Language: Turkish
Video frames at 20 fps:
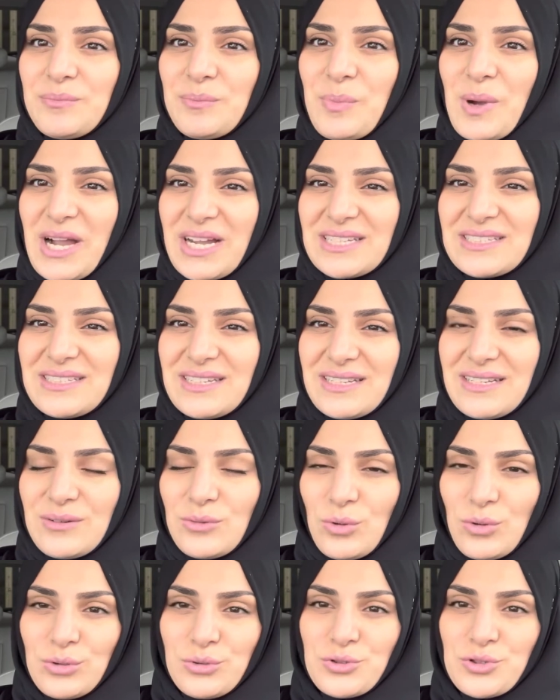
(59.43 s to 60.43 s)
bakteri
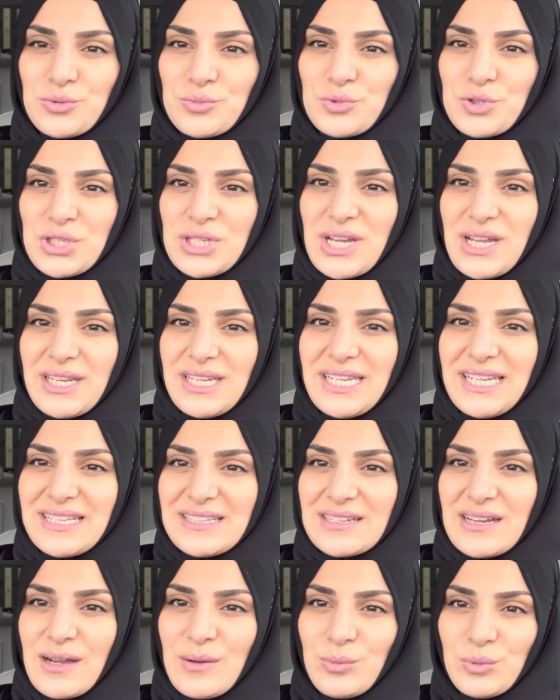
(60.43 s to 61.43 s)
oluşmuş yani
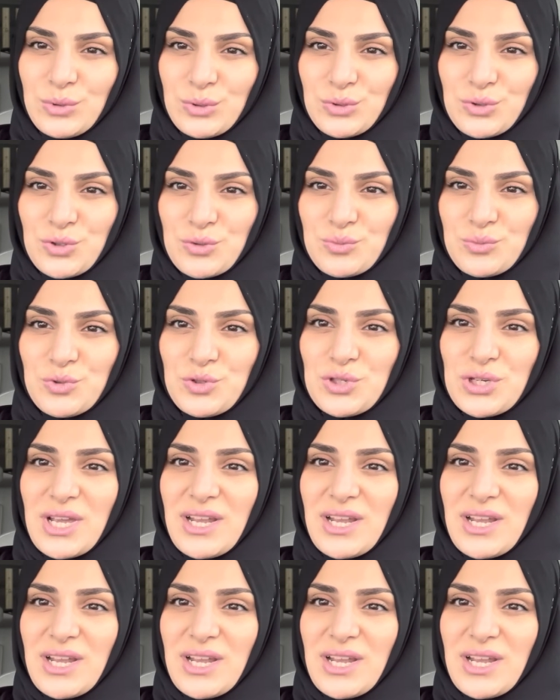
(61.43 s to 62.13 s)
iltihap oluşmuş.